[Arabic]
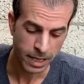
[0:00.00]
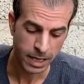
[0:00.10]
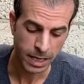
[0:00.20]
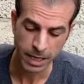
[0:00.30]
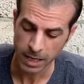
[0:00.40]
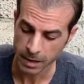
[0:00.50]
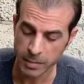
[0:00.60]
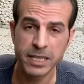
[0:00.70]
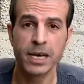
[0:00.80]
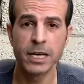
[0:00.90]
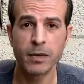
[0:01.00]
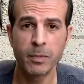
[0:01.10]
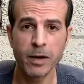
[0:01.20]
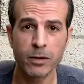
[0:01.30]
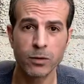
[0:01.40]
آه، بدا
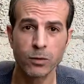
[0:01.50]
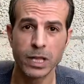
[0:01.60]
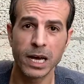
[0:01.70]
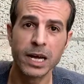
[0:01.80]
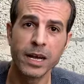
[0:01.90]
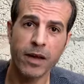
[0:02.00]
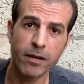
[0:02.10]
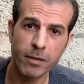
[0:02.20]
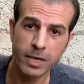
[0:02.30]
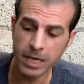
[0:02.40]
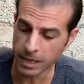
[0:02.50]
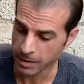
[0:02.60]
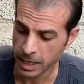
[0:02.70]
يكبر ودخلنا على الربيع